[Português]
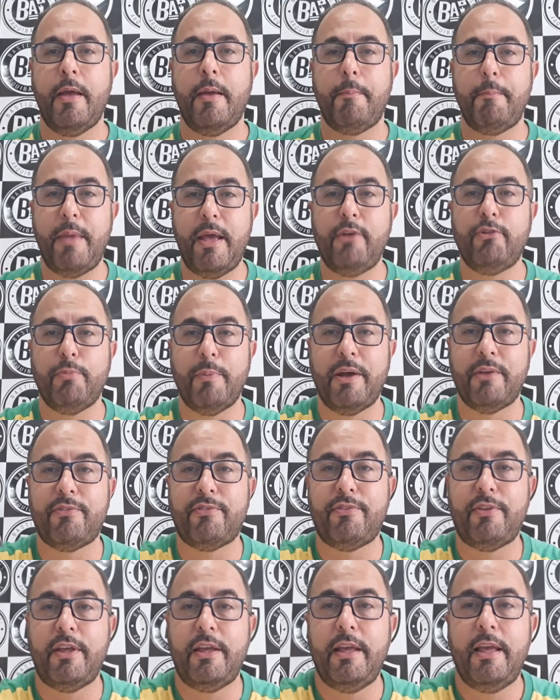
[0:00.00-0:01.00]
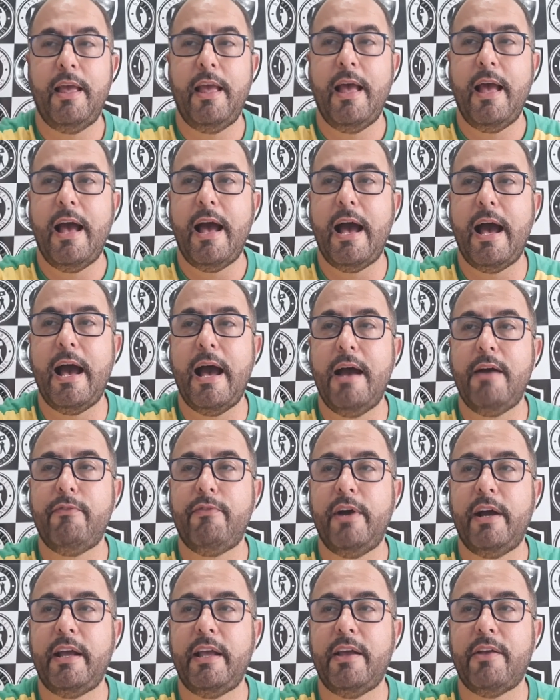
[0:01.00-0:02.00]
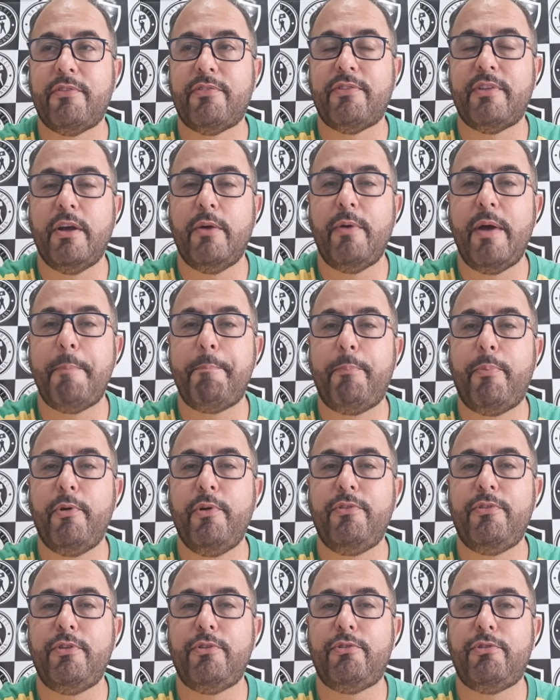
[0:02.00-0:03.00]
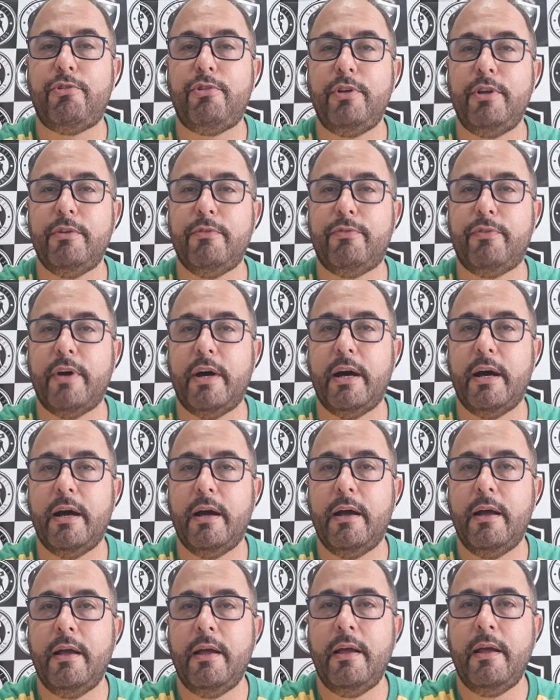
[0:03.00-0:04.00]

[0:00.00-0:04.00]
Mesmo assim, a avaliação é positiva.